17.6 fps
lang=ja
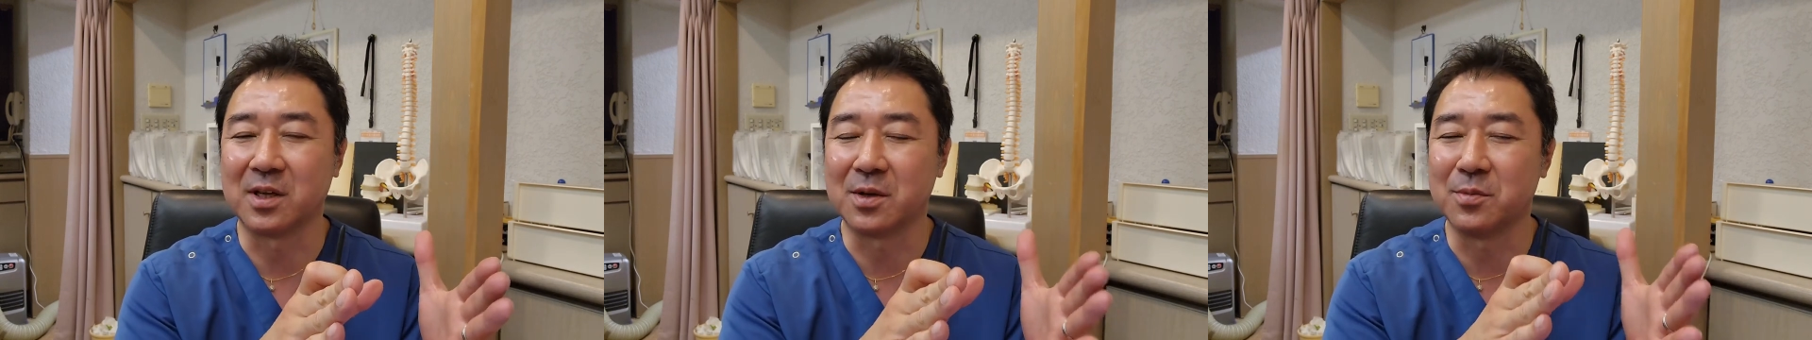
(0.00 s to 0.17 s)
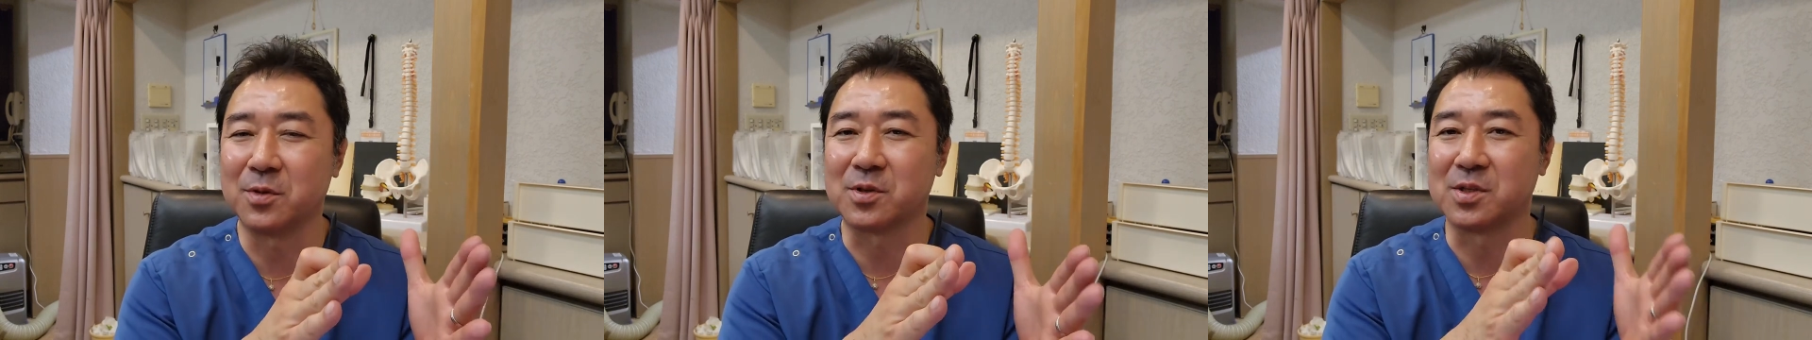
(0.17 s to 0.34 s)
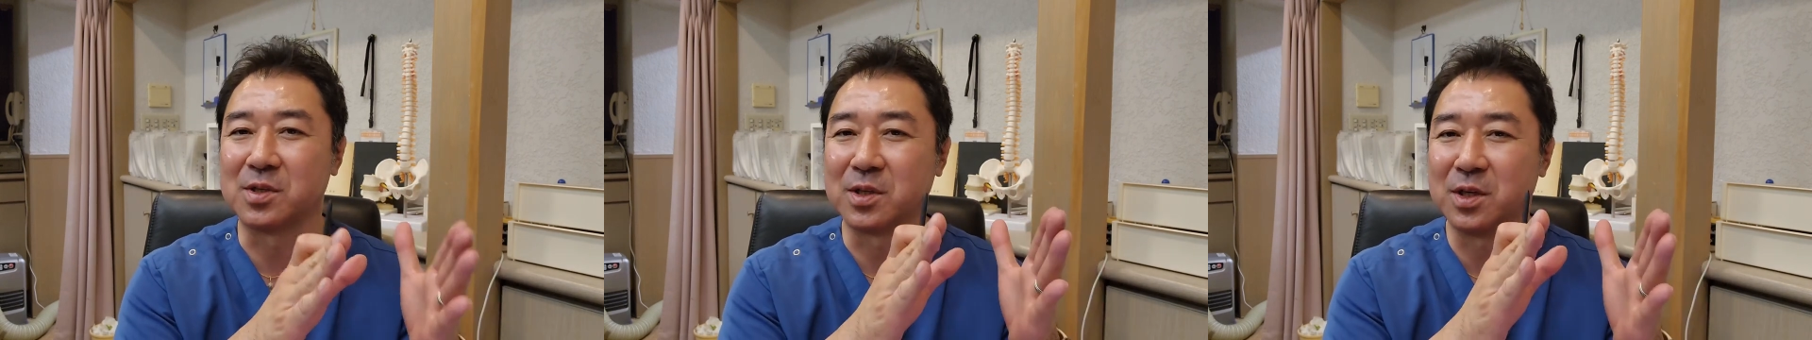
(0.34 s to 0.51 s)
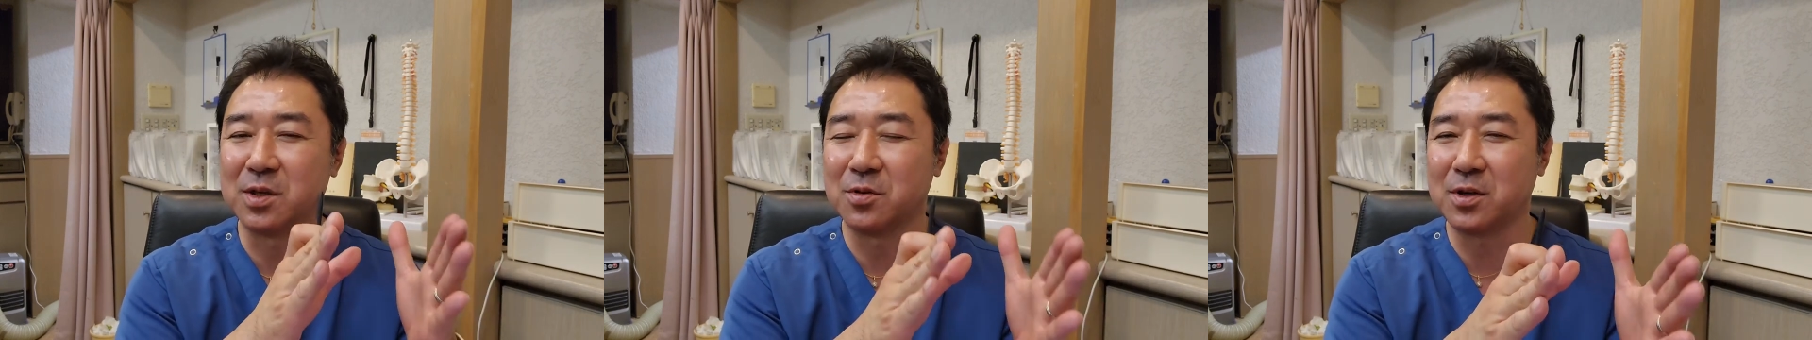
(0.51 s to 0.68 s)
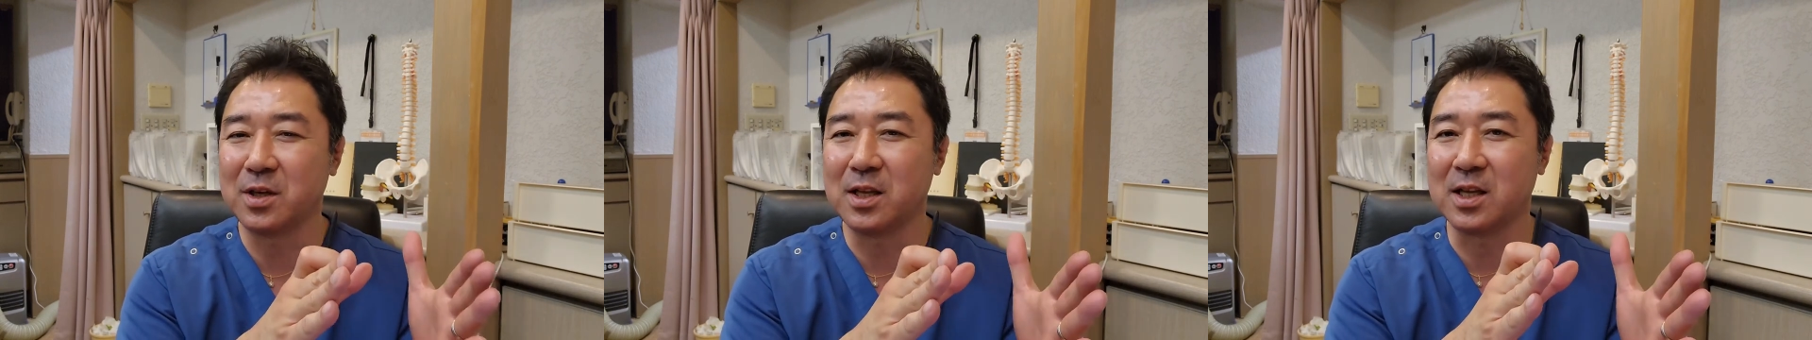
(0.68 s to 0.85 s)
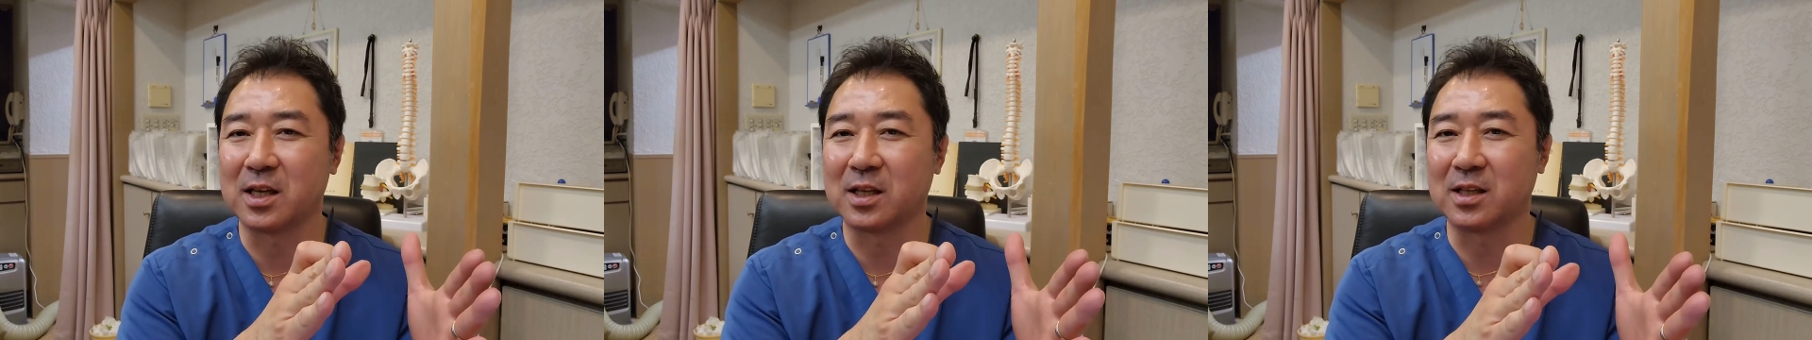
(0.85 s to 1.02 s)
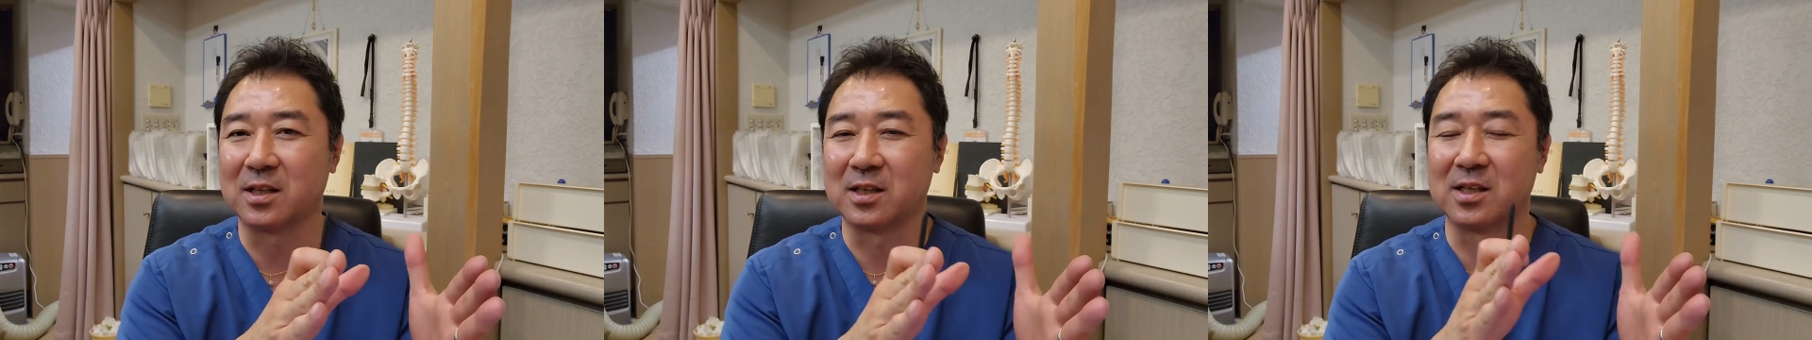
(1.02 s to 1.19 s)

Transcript: でも次の日になったら、